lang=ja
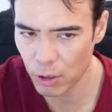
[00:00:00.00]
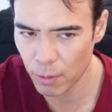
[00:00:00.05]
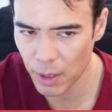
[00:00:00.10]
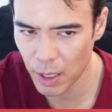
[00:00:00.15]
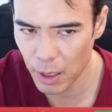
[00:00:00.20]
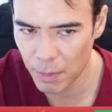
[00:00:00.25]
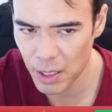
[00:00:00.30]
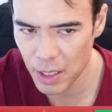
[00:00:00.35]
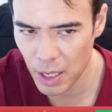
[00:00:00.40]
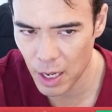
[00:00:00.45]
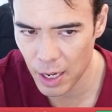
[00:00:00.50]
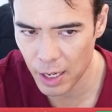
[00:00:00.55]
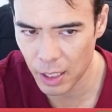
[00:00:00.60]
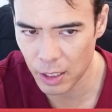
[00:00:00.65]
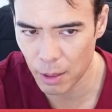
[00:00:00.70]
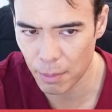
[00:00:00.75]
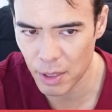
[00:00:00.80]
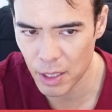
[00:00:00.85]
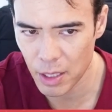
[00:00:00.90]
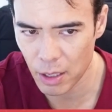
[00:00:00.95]
オまだ見てない
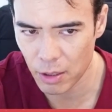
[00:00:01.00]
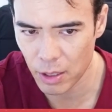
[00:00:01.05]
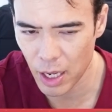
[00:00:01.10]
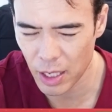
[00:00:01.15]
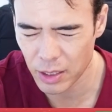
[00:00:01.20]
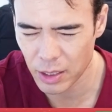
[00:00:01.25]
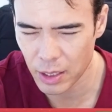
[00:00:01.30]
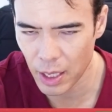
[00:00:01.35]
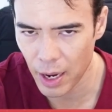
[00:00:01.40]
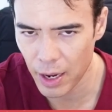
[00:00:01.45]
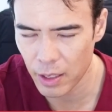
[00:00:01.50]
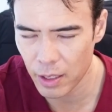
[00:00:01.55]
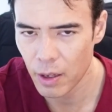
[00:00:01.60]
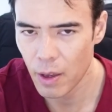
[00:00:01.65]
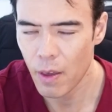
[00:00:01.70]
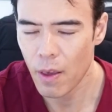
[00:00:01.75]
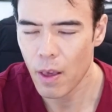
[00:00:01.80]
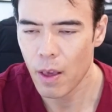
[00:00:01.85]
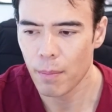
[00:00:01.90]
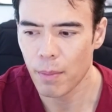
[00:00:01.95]
方見てください。
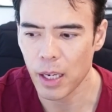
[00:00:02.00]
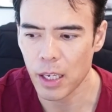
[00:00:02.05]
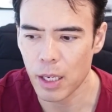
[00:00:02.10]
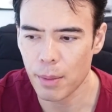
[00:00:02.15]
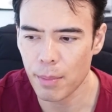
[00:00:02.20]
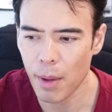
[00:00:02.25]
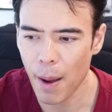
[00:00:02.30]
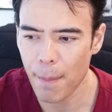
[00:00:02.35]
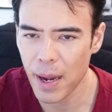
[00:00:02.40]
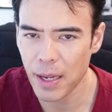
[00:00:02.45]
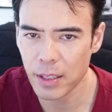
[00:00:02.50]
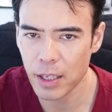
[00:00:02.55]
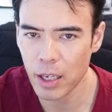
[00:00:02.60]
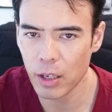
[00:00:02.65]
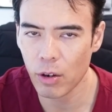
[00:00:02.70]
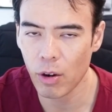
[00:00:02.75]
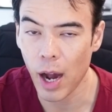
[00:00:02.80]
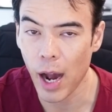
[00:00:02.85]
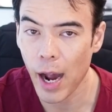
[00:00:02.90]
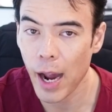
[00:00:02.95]
まあ、今まで
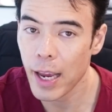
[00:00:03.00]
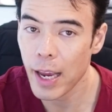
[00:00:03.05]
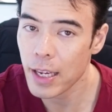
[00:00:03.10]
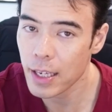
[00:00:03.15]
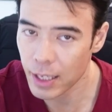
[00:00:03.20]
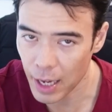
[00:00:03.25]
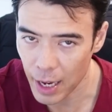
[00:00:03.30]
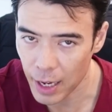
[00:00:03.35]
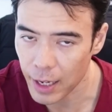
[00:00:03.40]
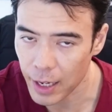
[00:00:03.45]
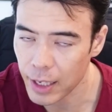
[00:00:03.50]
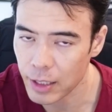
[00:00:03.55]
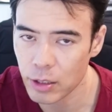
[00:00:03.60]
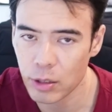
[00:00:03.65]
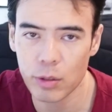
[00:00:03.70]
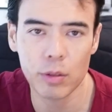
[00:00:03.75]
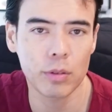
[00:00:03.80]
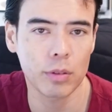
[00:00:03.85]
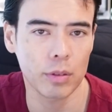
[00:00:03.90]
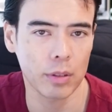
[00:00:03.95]
の背景がす
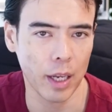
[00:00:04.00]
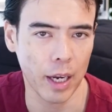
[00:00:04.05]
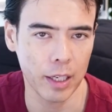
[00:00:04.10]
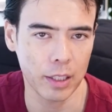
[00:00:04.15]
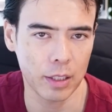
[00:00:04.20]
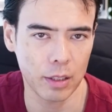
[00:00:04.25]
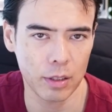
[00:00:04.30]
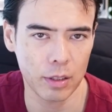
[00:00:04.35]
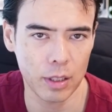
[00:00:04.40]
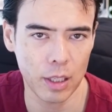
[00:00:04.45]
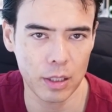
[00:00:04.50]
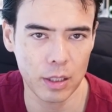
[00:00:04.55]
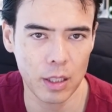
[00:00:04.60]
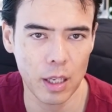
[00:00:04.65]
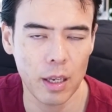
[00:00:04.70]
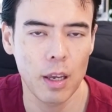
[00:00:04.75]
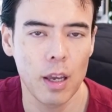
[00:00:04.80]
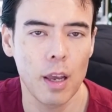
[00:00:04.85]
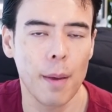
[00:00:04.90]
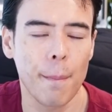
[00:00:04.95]
ごく大切です
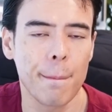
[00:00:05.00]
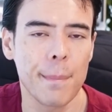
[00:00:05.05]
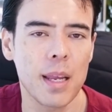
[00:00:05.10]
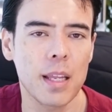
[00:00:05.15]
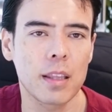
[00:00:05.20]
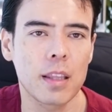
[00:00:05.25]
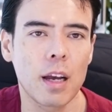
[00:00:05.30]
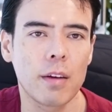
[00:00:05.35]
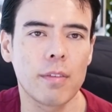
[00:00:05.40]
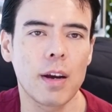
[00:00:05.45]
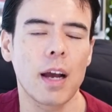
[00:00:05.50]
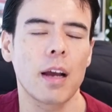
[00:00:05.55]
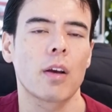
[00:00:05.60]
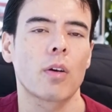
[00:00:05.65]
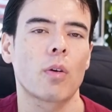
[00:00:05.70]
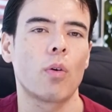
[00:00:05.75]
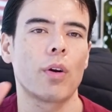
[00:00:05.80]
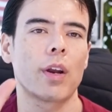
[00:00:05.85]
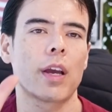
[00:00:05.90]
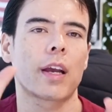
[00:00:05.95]
ね。みんなは
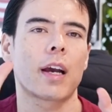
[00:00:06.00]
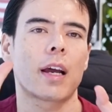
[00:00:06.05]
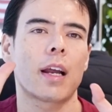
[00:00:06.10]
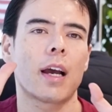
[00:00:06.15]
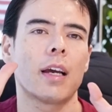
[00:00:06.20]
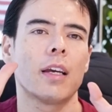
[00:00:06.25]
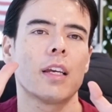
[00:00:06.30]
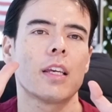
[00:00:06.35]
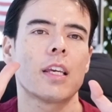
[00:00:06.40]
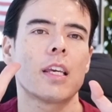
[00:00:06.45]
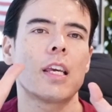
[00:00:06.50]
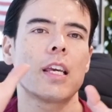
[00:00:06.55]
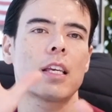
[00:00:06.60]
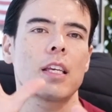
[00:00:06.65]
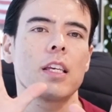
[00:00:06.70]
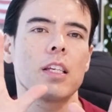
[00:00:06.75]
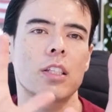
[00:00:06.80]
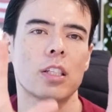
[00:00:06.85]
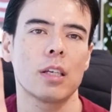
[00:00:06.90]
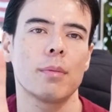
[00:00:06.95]
これから引
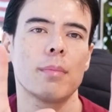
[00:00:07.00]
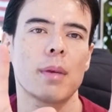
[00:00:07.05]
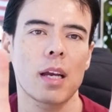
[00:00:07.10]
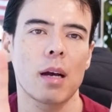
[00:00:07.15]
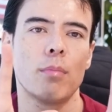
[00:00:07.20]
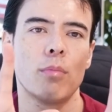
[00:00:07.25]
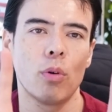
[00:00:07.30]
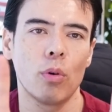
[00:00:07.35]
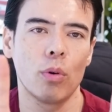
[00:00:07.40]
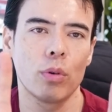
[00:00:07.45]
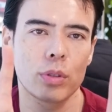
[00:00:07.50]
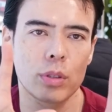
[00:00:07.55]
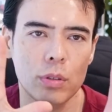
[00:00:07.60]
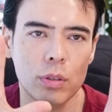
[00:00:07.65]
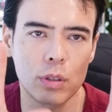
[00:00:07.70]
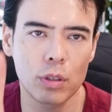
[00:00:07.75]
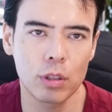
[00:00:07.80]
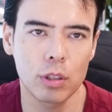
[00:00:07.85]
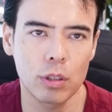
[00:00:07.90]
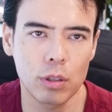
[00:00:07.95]
き締めがもうすぐ
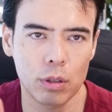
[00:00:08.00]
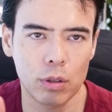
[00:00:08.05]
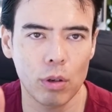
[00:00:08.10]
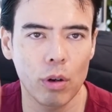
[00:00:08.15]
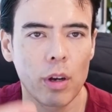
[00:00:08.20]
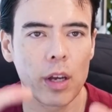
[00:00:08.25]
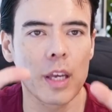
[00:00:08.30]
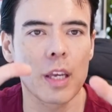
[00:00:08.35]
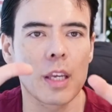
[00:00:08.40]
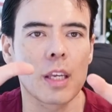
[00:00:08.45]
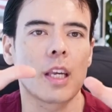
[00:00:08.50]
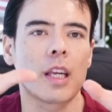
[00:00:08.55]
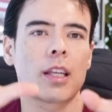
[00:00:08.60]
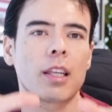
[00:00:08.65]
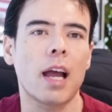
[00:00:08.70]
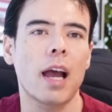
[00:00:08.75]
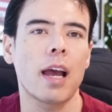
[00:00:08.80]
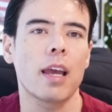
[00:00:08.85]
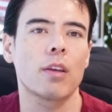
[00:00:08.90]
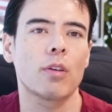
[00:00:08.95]
来ると期
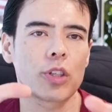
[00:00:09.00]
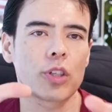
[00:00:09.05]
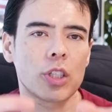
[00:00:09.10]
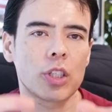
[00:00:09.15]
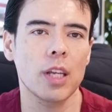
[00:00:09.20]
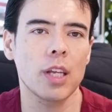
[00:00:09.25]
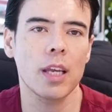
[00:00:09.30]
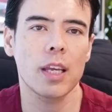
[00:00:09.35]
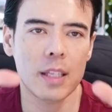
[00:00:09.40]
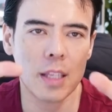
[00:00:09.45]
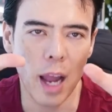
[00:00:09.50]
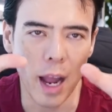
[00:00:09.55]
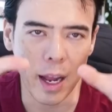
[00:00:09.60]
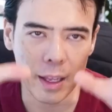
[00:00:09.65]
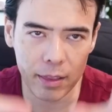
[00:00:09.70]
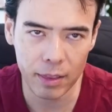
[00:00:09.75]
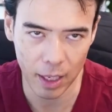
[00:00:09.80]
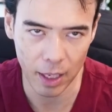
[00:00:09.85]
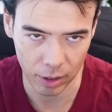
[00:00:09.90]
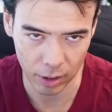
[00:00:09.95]
待をしていた
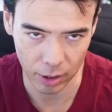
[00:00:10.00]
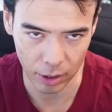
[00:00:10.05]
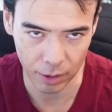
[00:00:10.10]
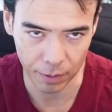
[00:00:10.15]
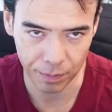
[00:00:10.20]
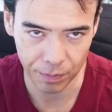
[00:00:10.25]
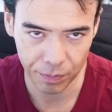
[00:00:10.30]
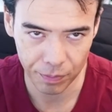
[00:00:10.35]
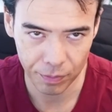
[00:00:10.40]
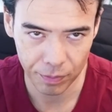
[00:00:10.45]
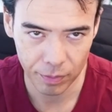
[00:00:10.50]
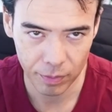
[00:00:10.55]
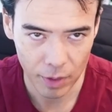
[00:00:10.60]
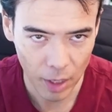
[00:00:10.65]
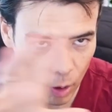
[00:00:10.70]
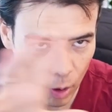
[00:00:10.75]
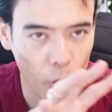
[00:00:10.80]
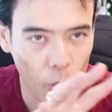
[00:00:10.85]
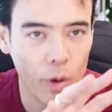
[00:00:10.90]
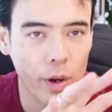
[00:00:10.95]
んです。で、
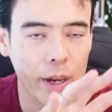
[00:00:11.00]
今